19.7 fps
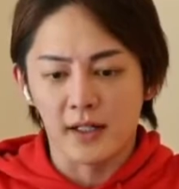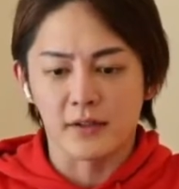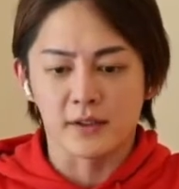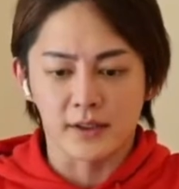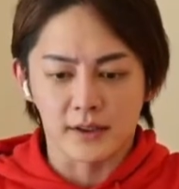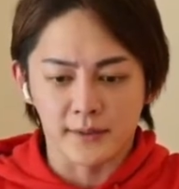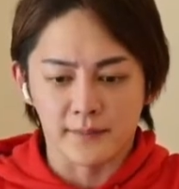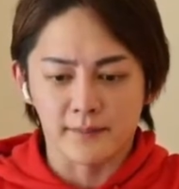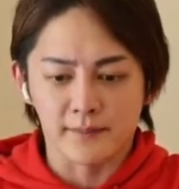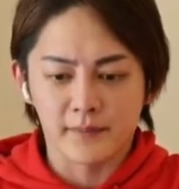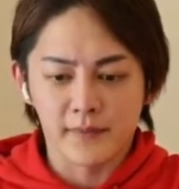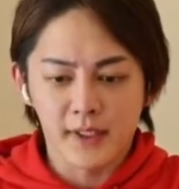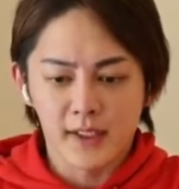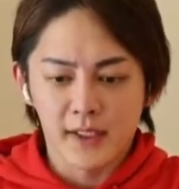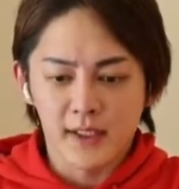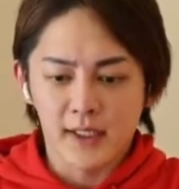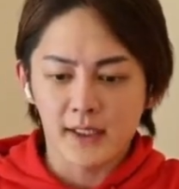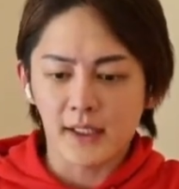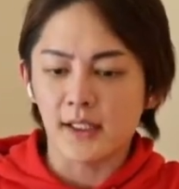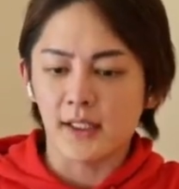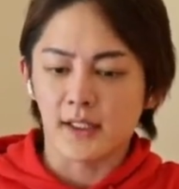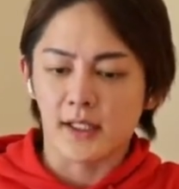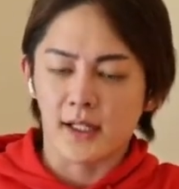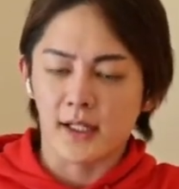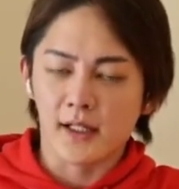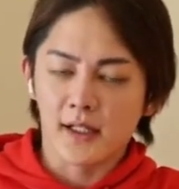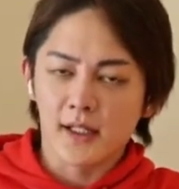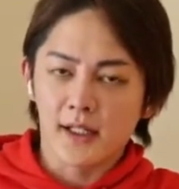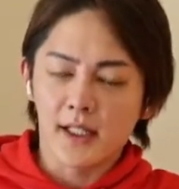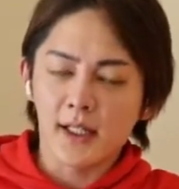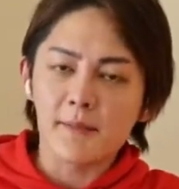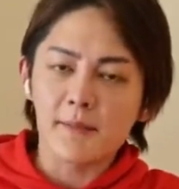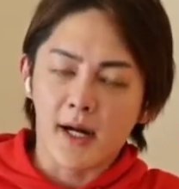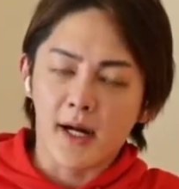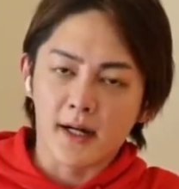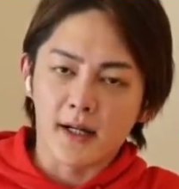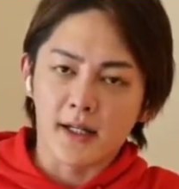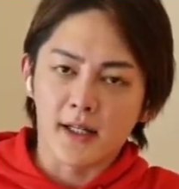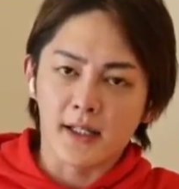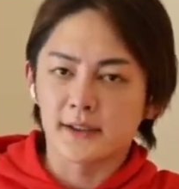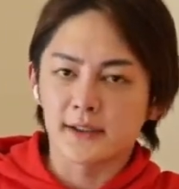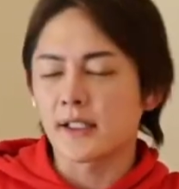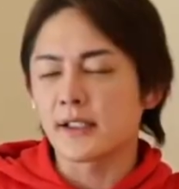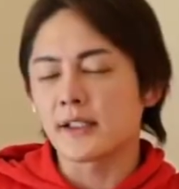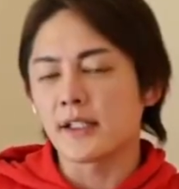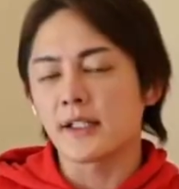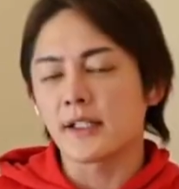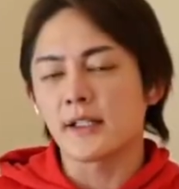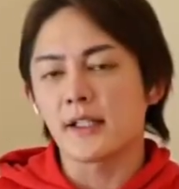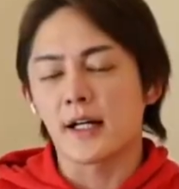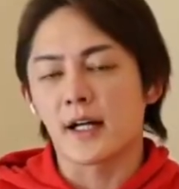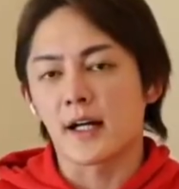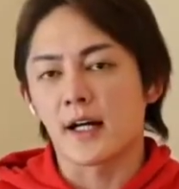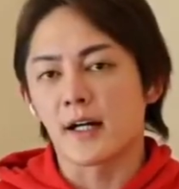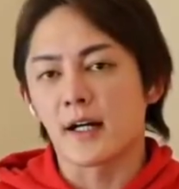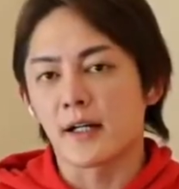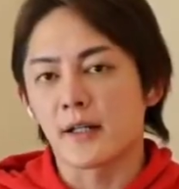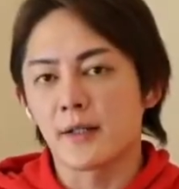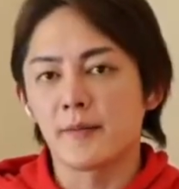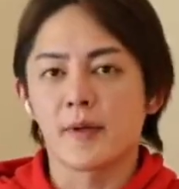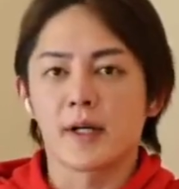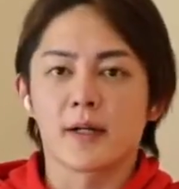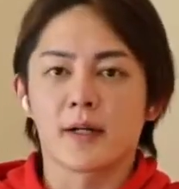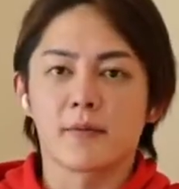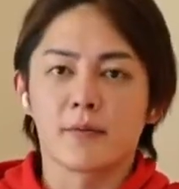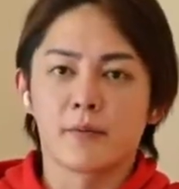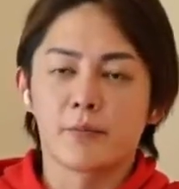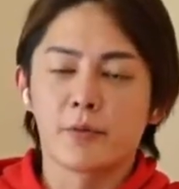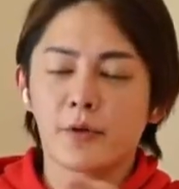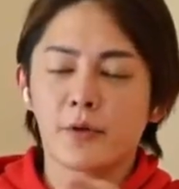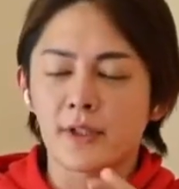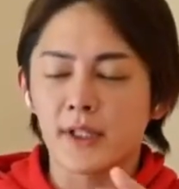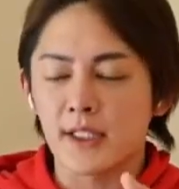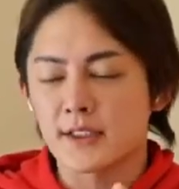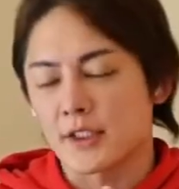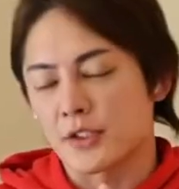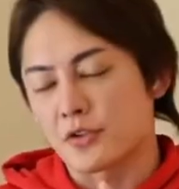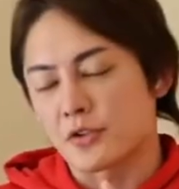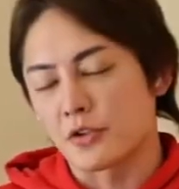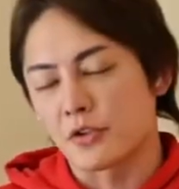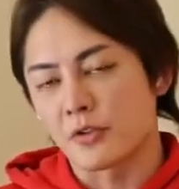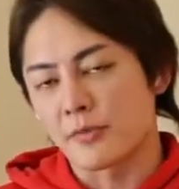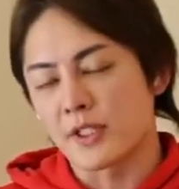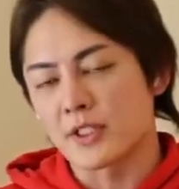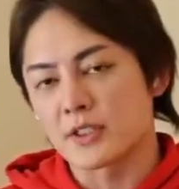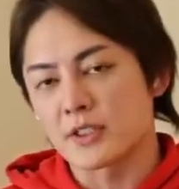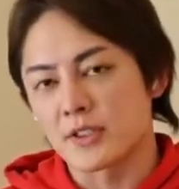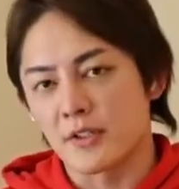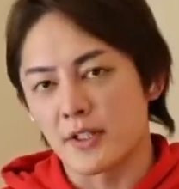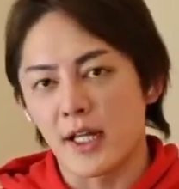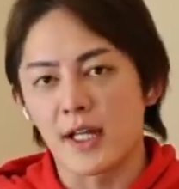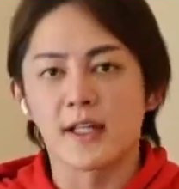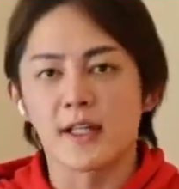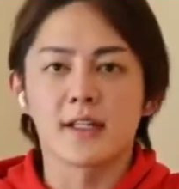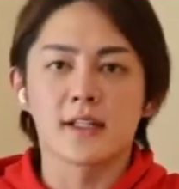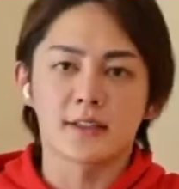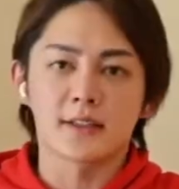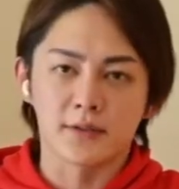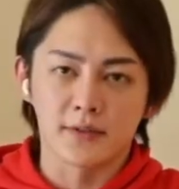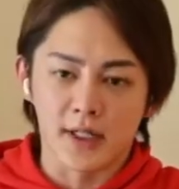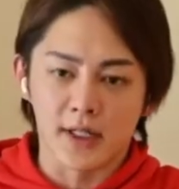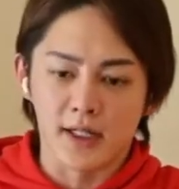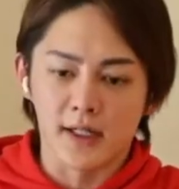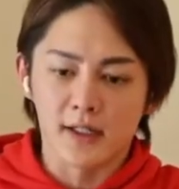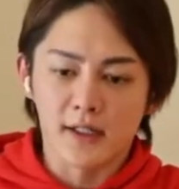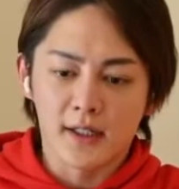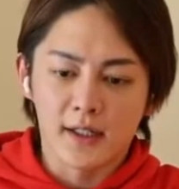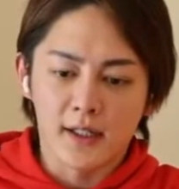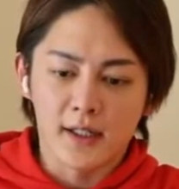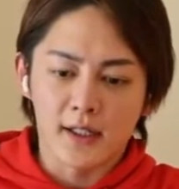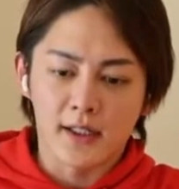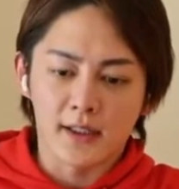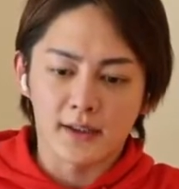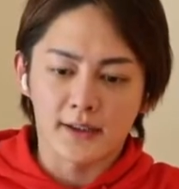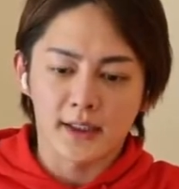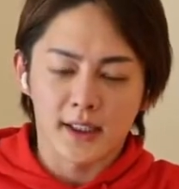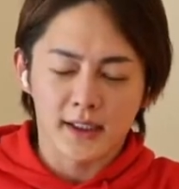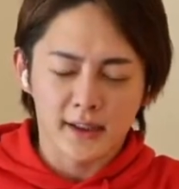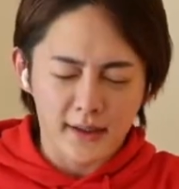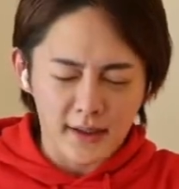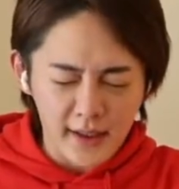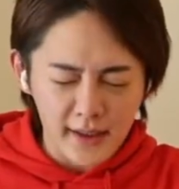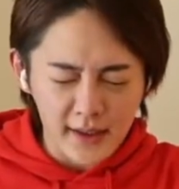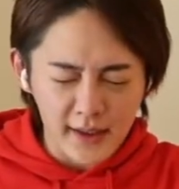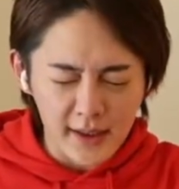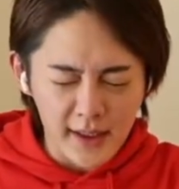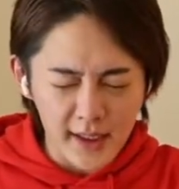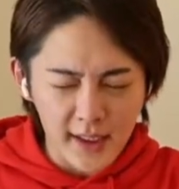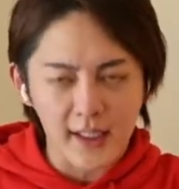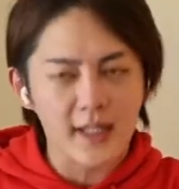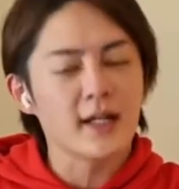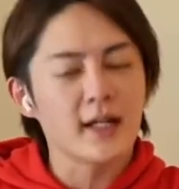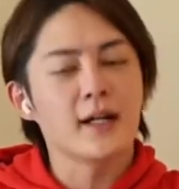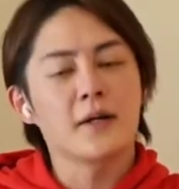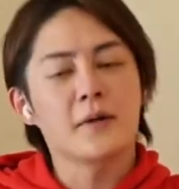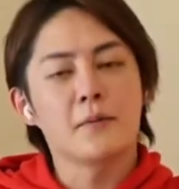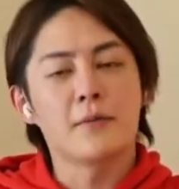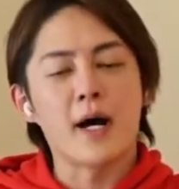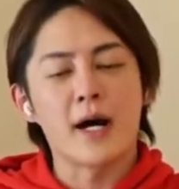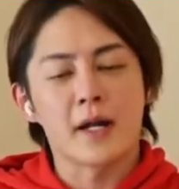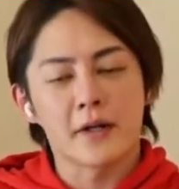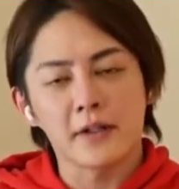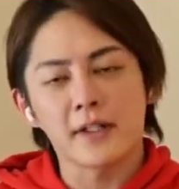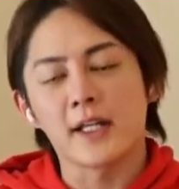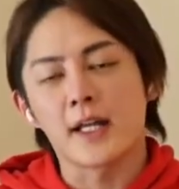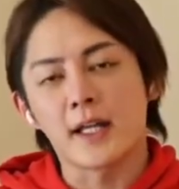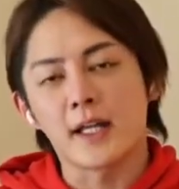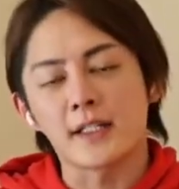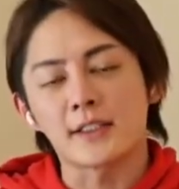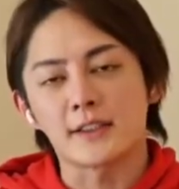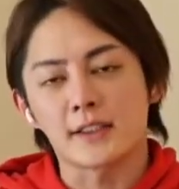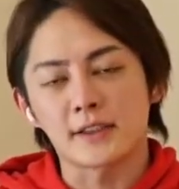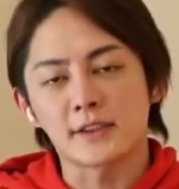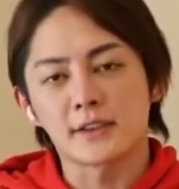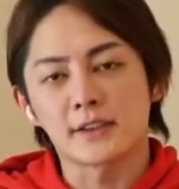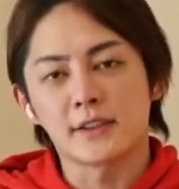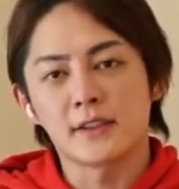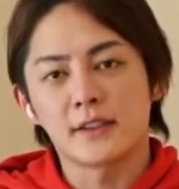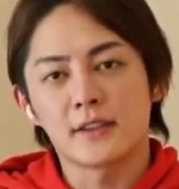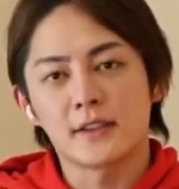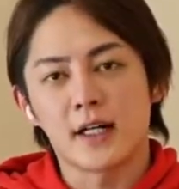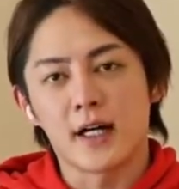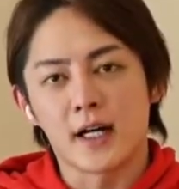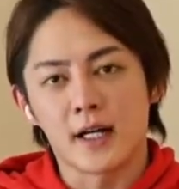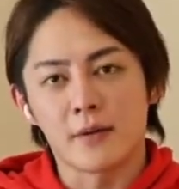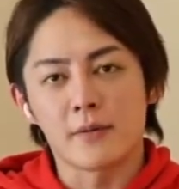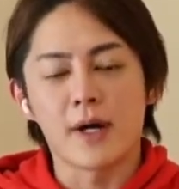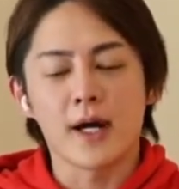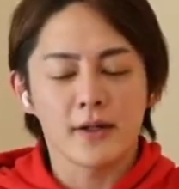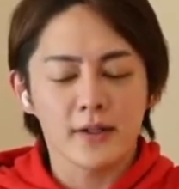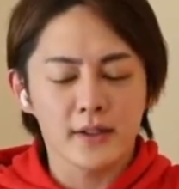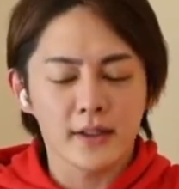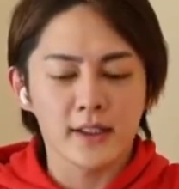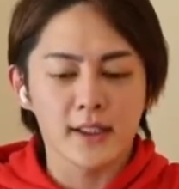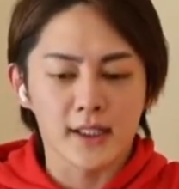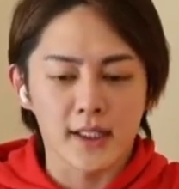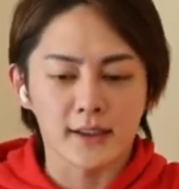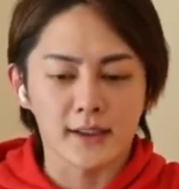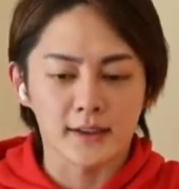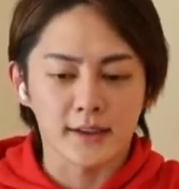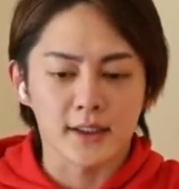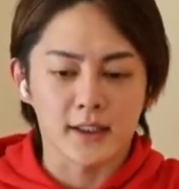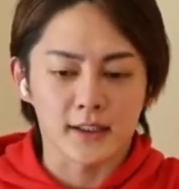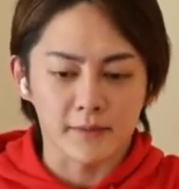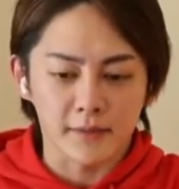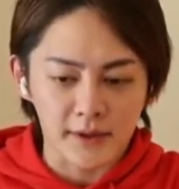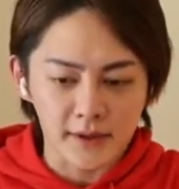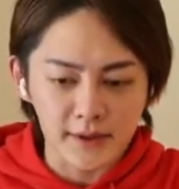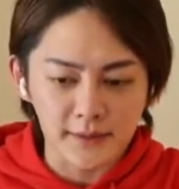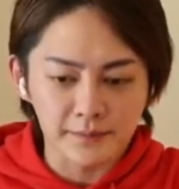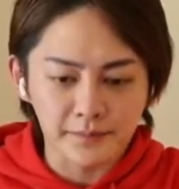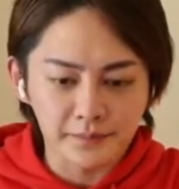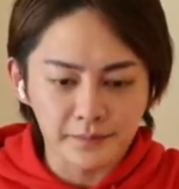るんですよ。えただね、今、え残念ながら、今、僕たちが直面している円安は、えー、残念ながら悪い円安です。はい。悪い円安になってます。